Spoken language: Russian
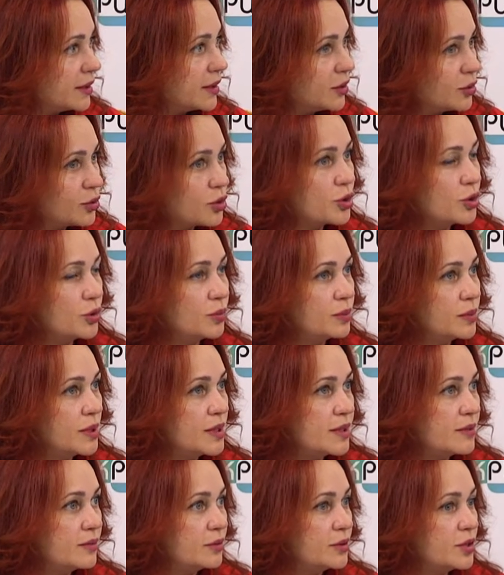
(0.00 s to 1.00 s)
Это то, что мы
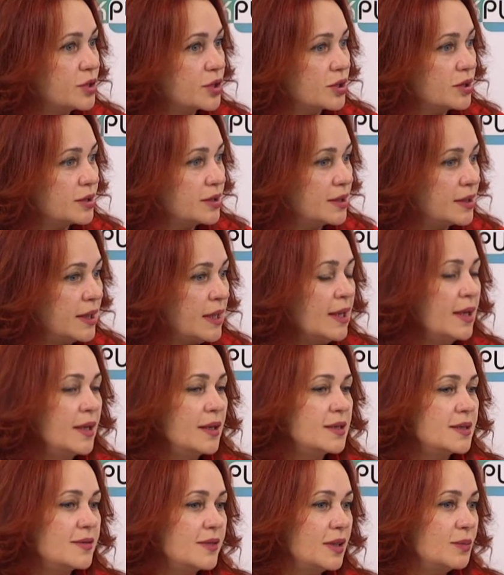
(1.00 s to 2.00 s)
на сегодняшний день
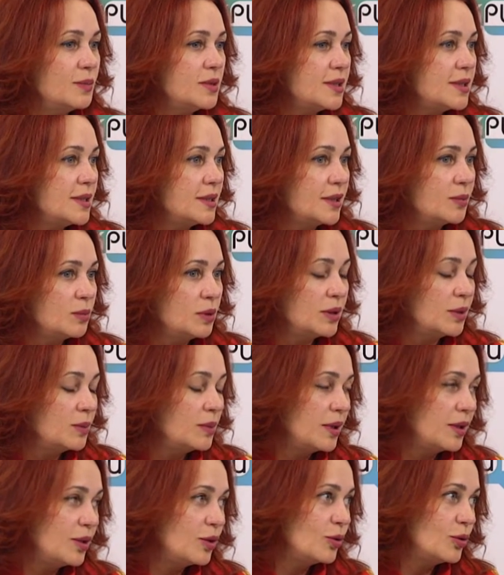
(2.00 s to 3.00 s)
своими силами
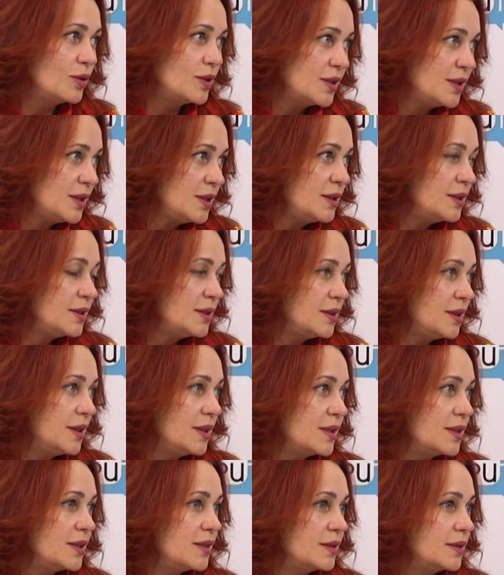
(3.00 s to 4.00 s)
нам легко сделать.
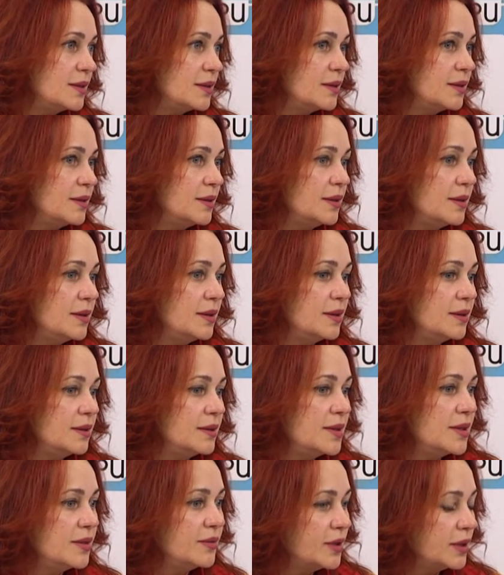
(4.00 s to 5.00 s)
Есть э,
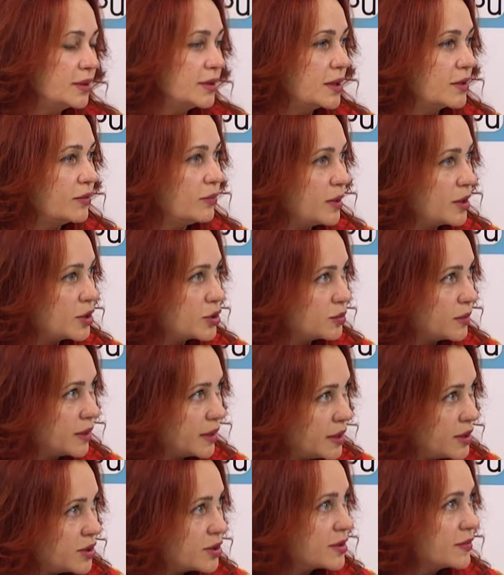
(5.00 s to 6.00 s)
дезинфекторы в большом
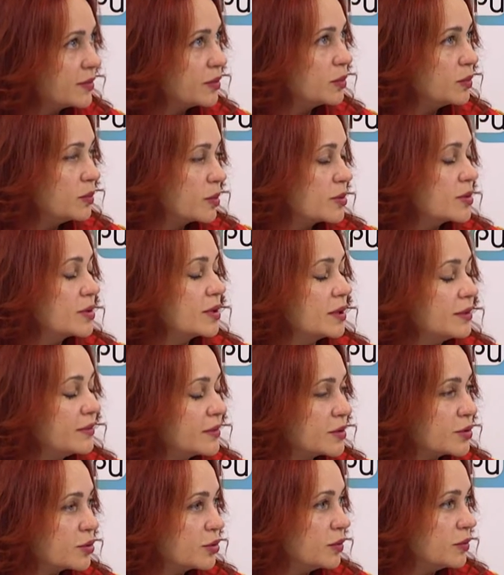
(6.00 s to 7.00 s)
количестве, мы просто их
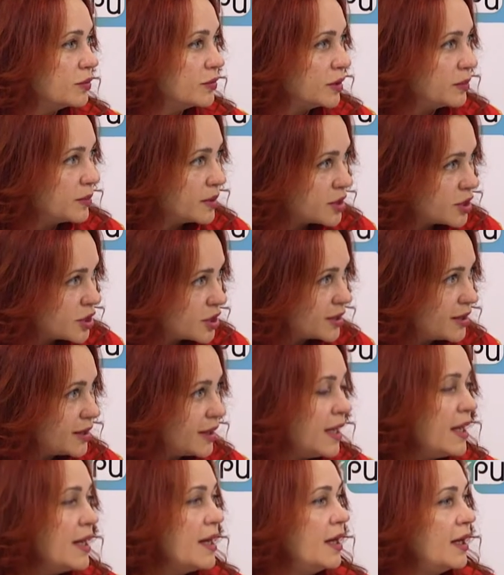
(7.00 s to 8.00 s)
фасуем в
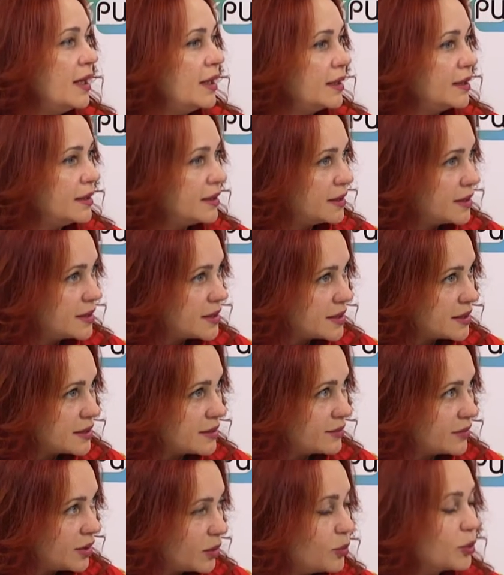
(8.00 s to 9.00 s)
небольшие. А
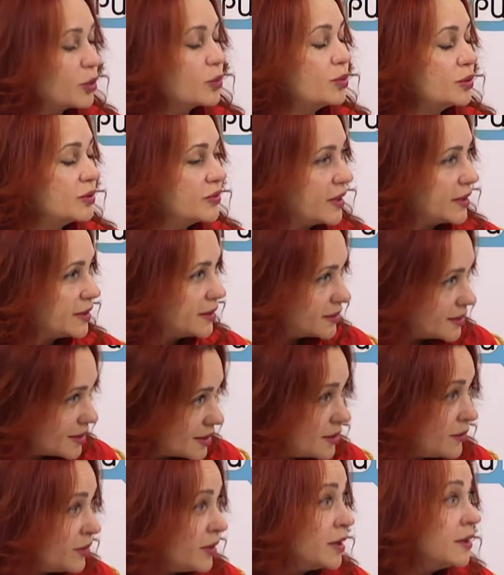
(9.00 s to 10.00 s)
есть в набор будет входить
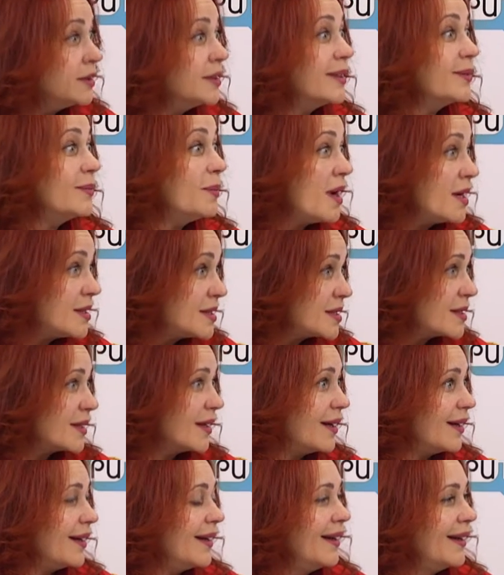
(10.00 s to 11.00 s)
дезинфектор,
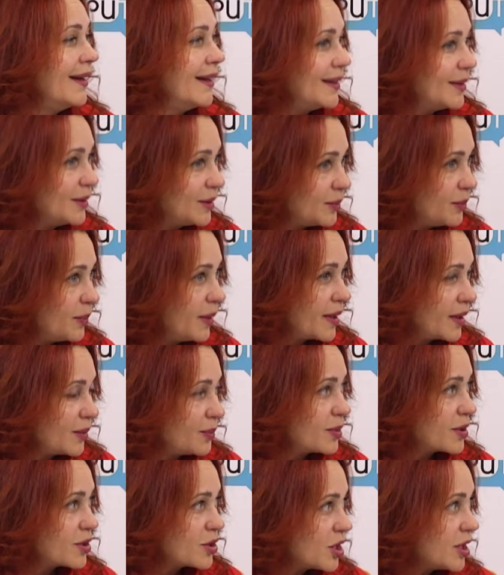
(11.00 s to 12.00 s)
маска, э, пара
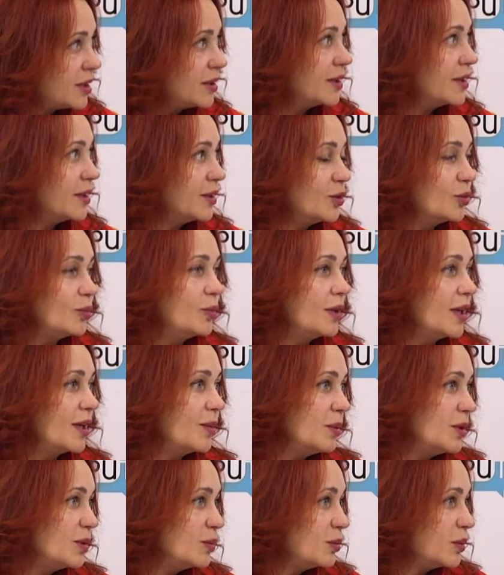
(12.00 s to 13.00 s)
перчаток, я думаю,
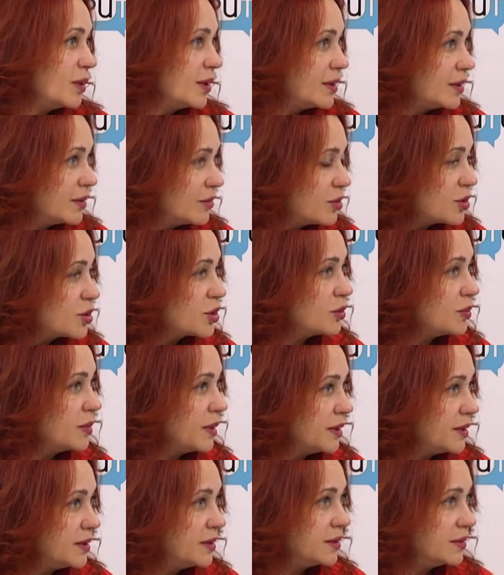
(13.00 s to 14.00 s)
как минимум для того,
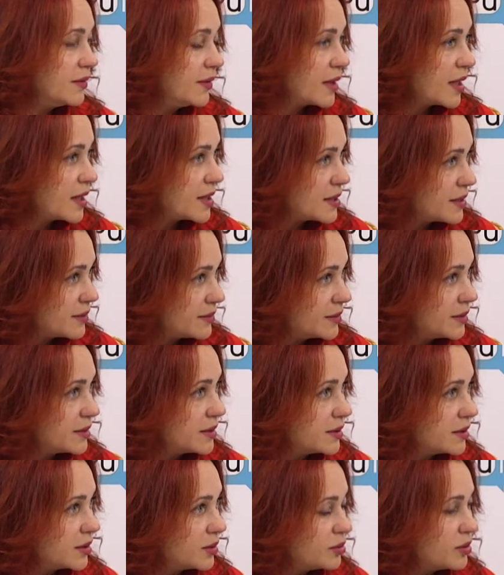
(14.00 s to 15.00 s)
чтобы один-два раза
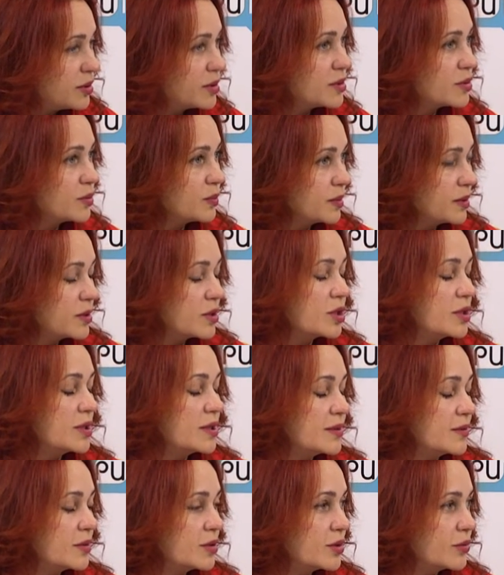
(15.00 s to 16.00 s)
выйти на улицу,
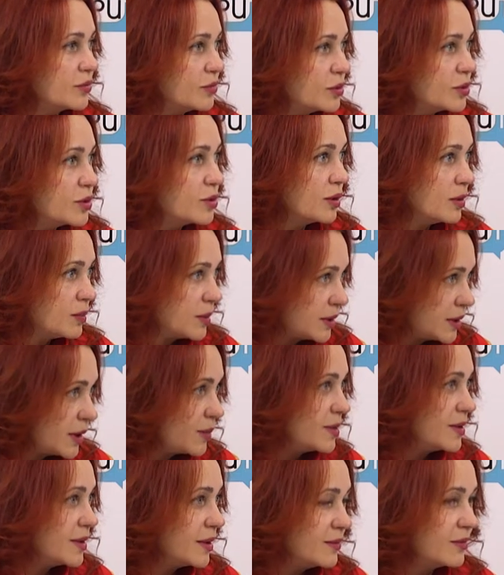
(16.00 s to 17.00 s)
подышать свежим воздухом,
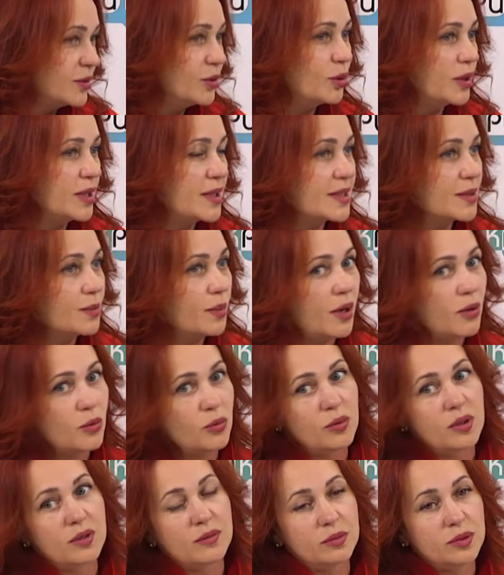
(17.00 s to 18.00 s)
хотя бы там выгулять
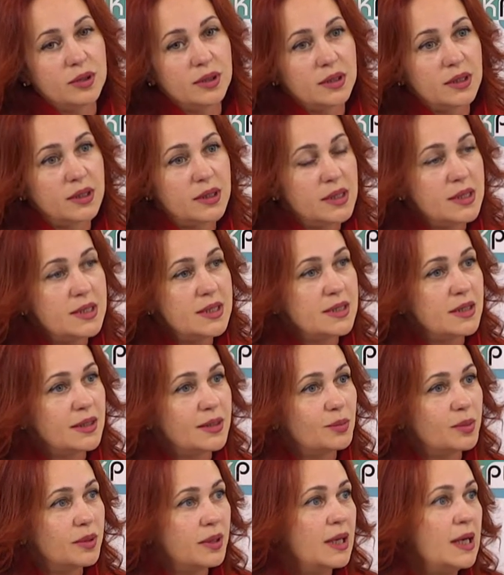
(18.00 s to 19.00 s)
собаку, у кого она есть,
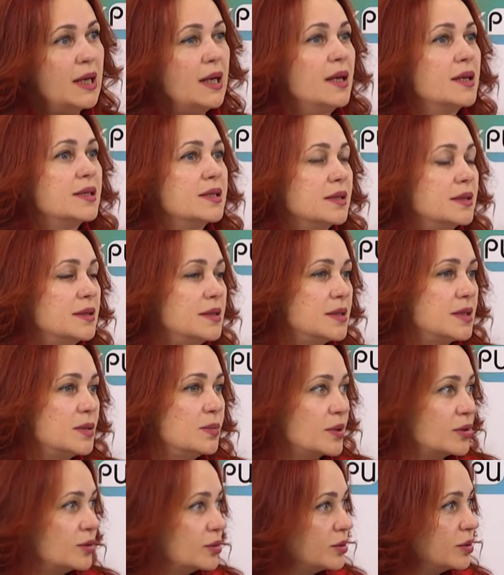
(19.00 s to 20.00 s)
либо сходить за
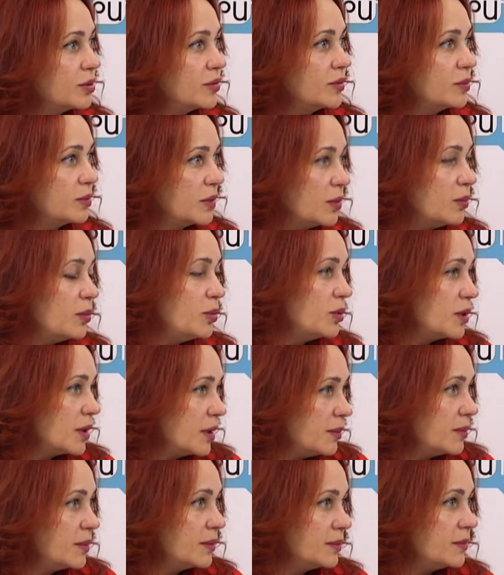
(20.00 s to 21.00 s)
продуктовым
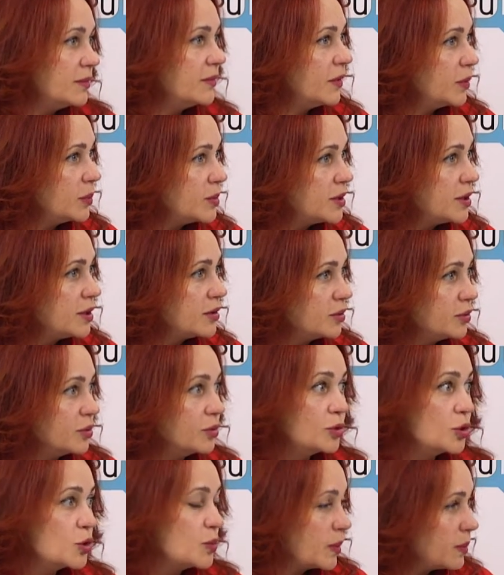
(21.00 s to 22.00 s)
набором в аптеку,
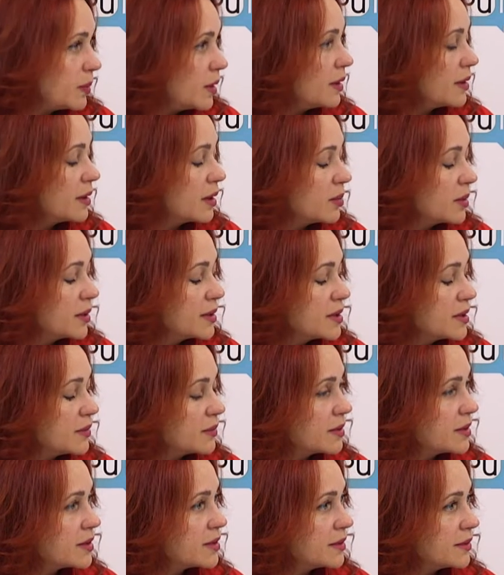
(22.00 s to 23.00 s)
ну, то есть по мере
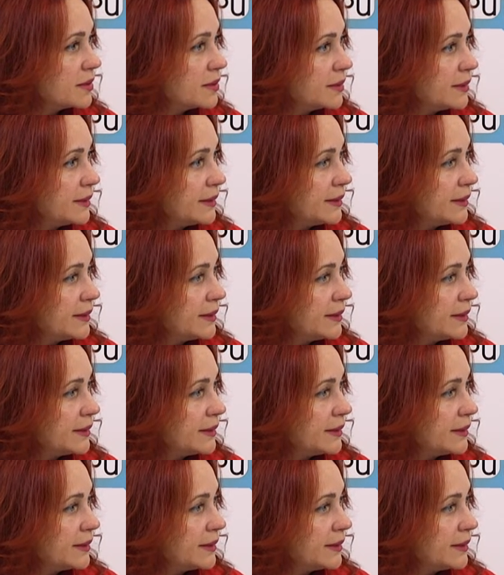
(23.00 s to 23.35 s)
необходимости.